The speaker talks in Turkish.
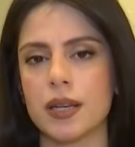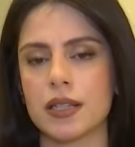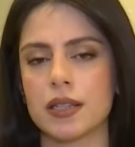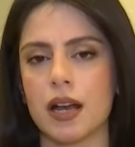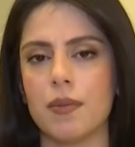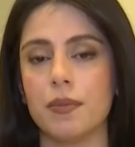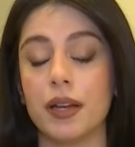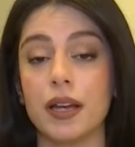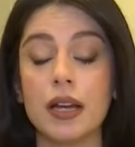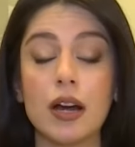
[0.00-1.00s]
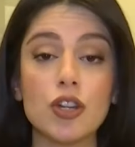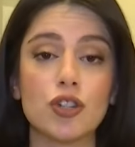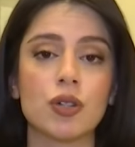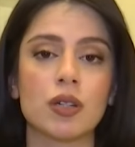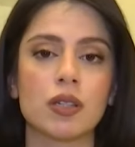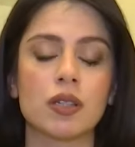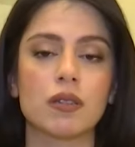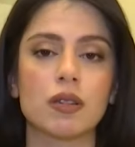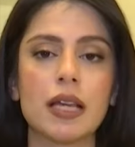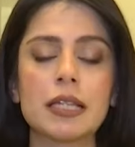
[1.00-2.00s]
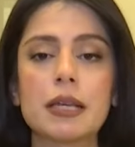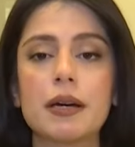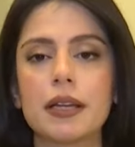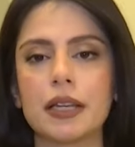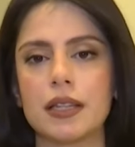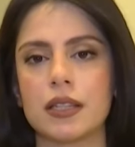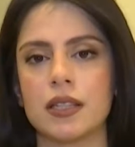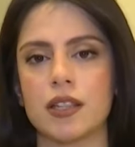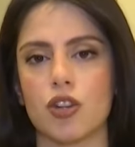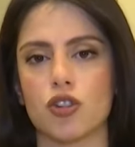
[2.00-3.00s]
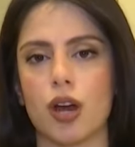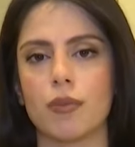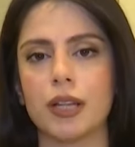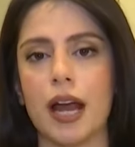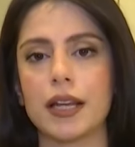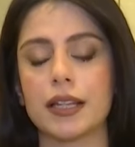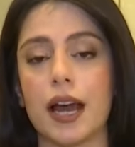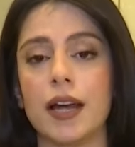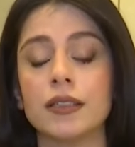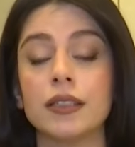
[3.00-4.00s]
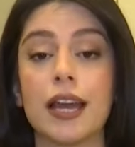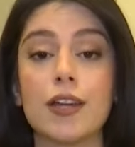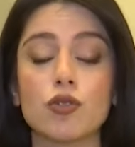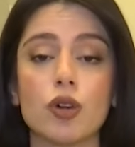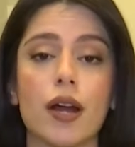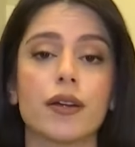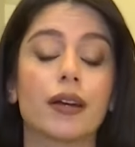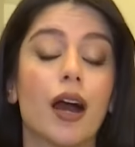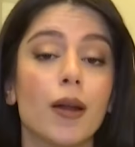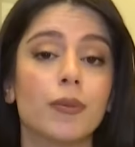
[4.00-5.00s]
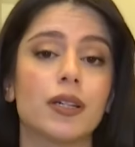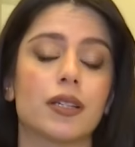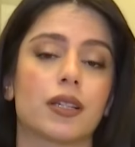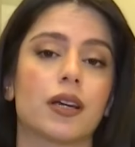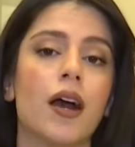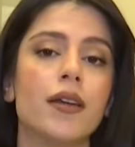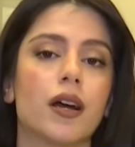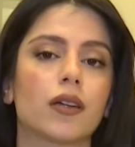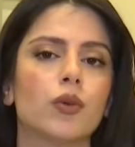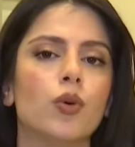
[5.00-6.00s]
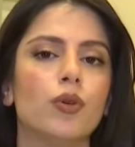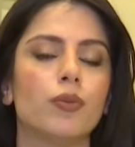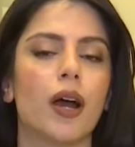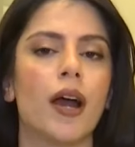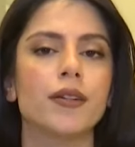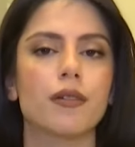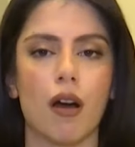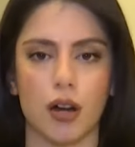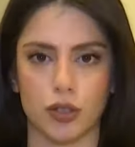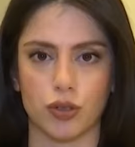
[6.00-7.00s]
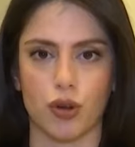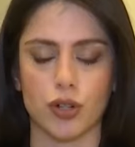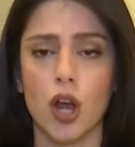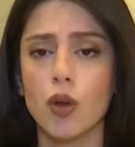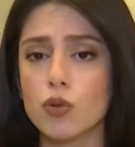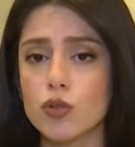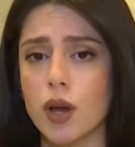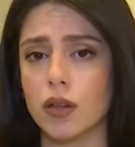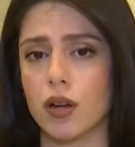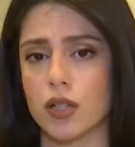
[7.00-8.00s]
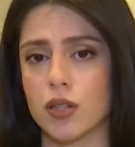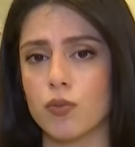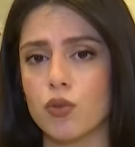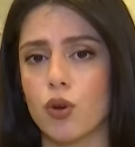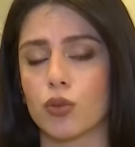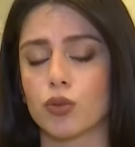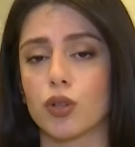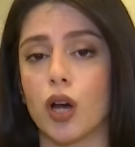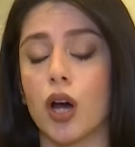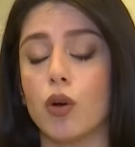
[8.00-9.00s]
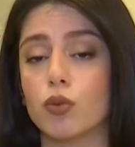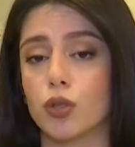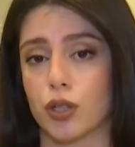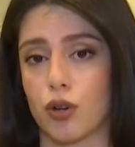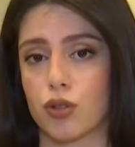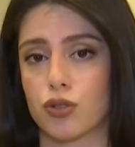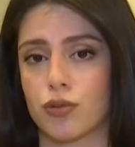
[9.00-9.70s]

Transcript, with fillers: beslenme, aşırı stres, hareketsiz yaşam derken gençlerde kalp krizi kaynaklı ölümler artıyor. Uzmanlar ise bu konuda uyarıyor.